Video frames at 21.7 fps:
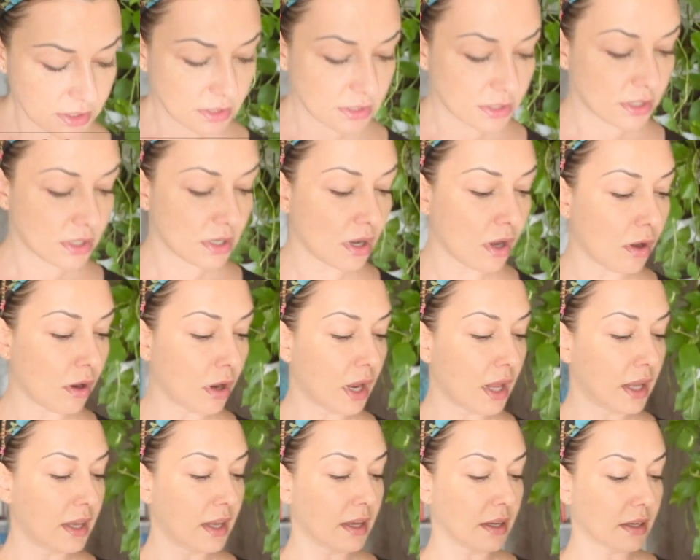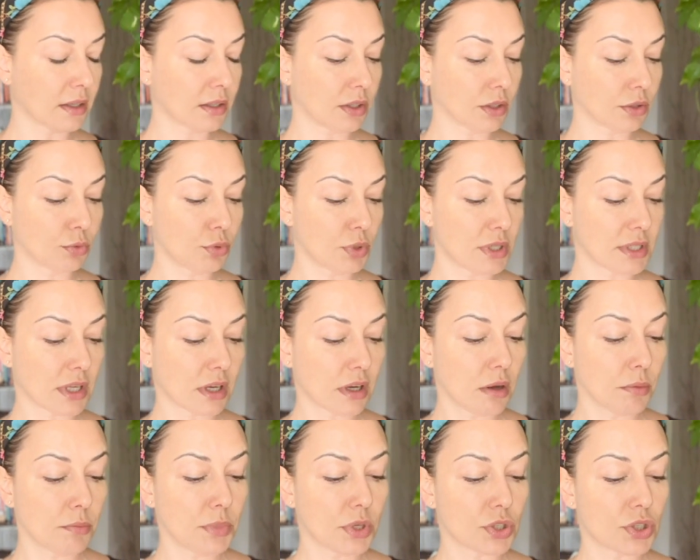E, olejek, który jest
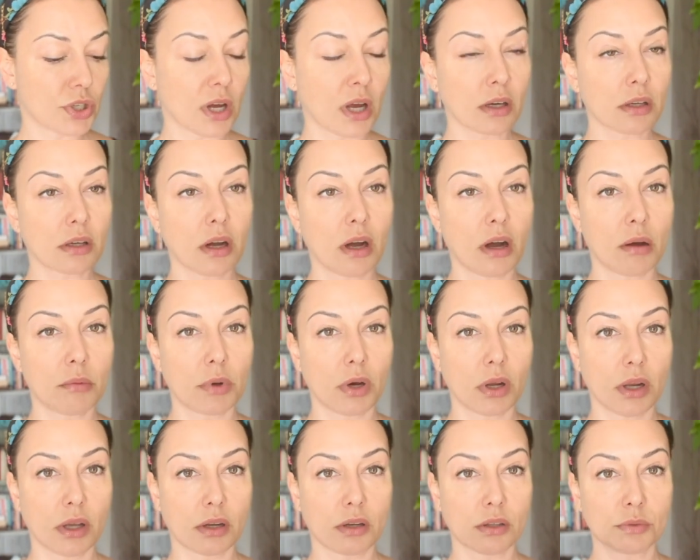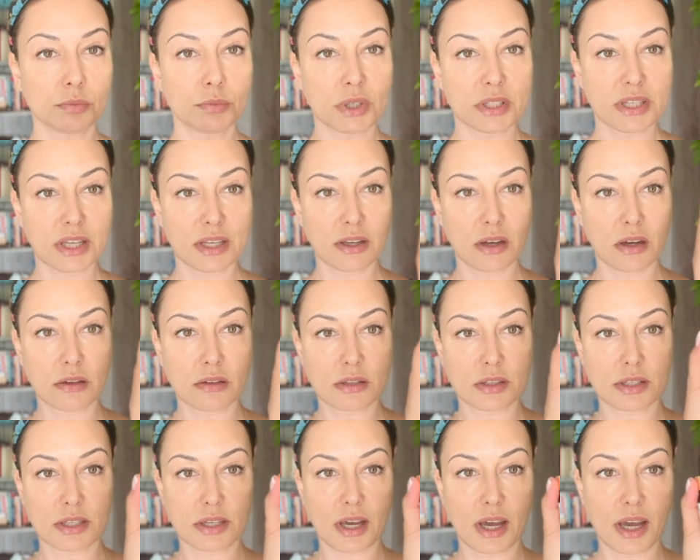taką mieszanką, olejek
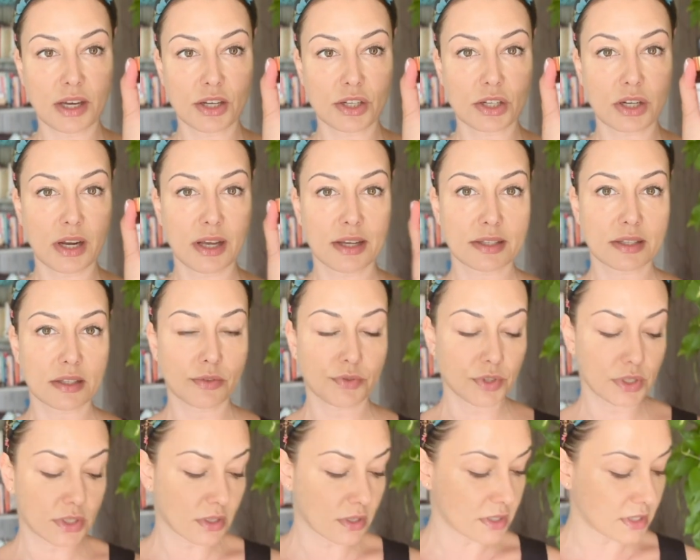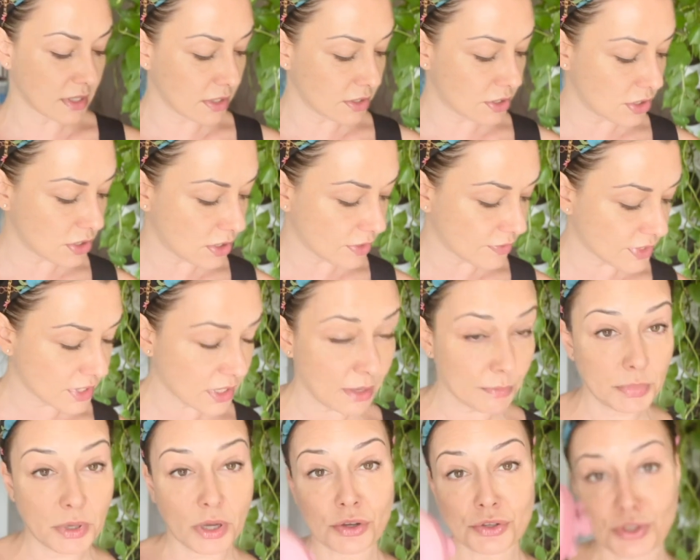odmładzający, ageless, to wszystko znajdziecie w
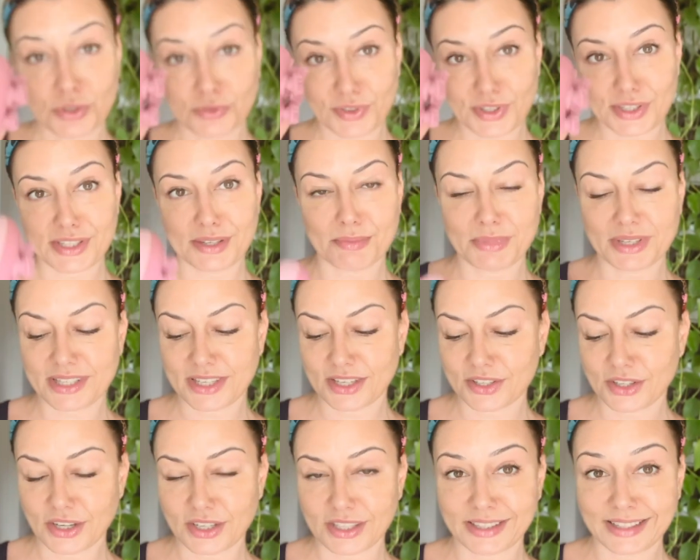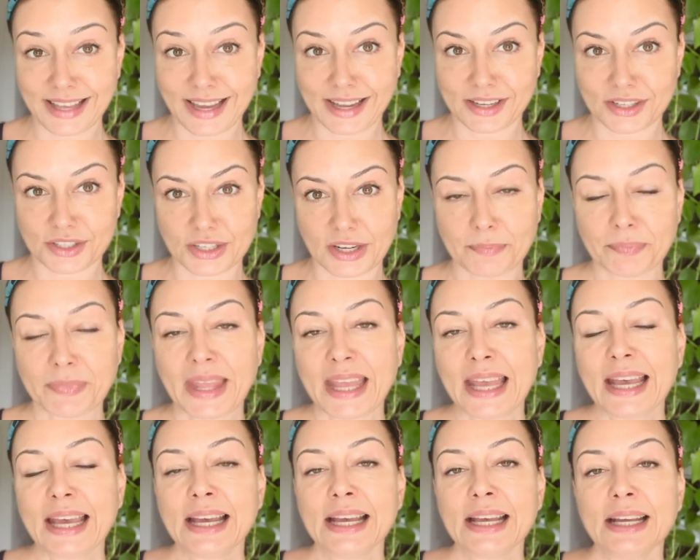sklepie, oczywiście masażery także.
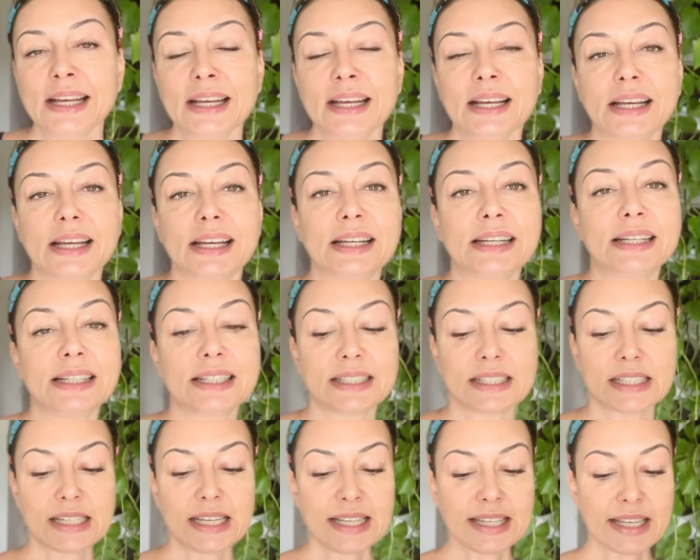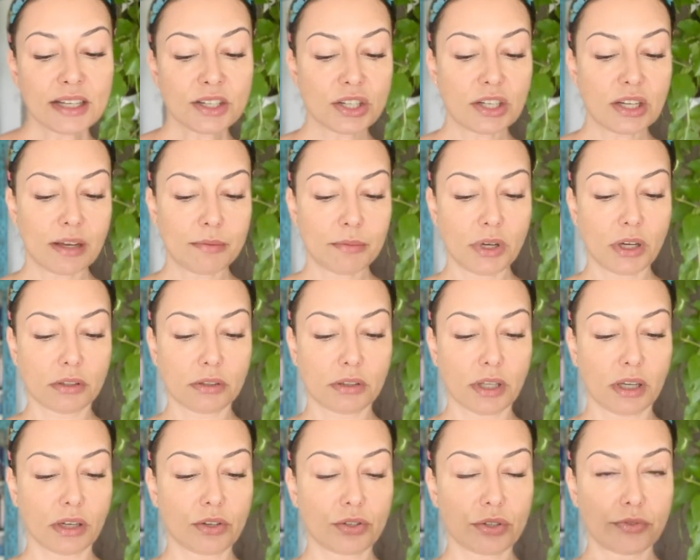E, I zaczynamy od
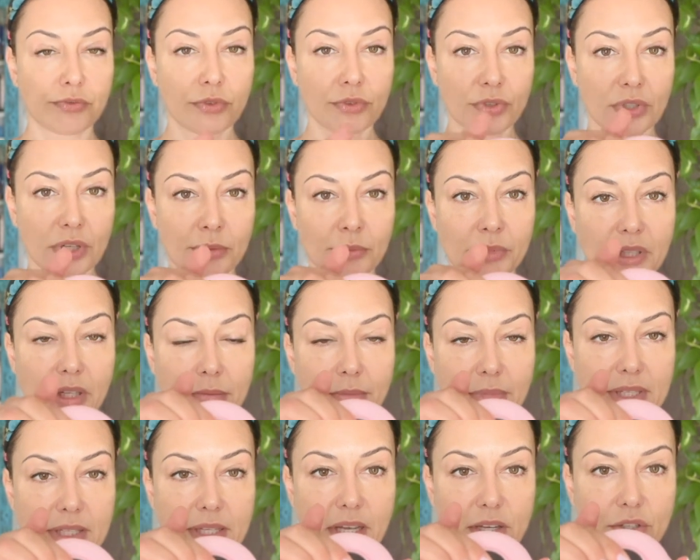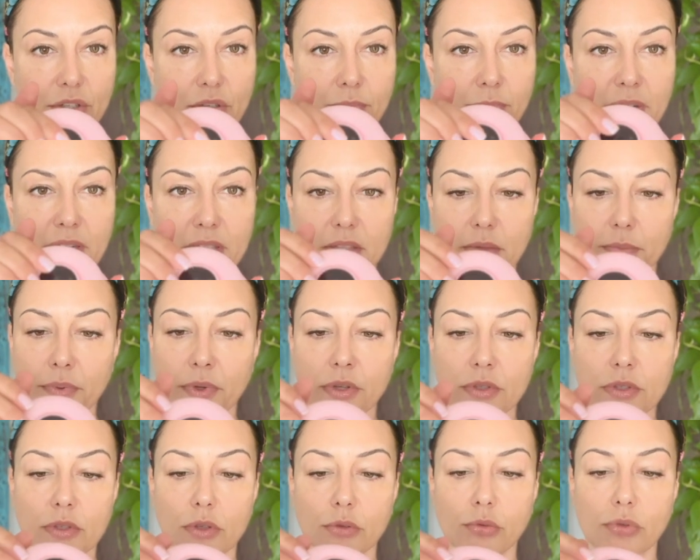tego, że włączamy ten masażer bardzo
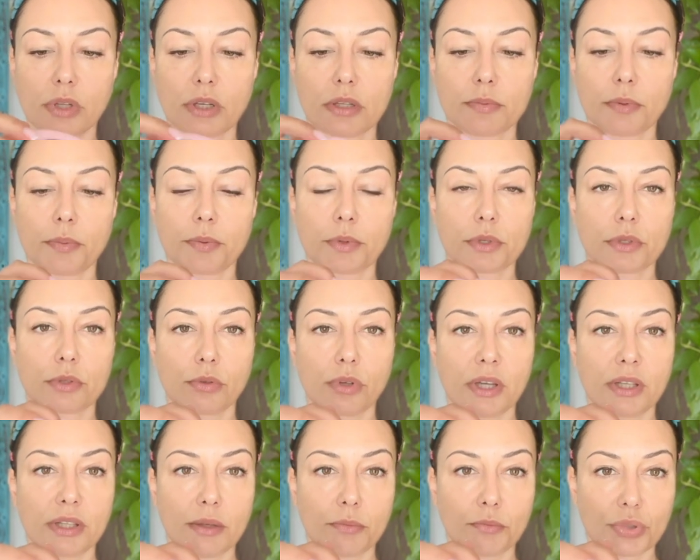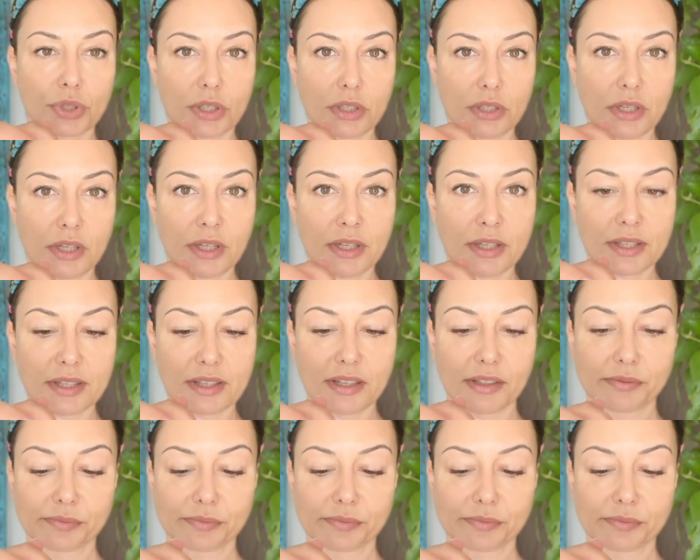prosto, tutaj jest po prostu jeden przycisk,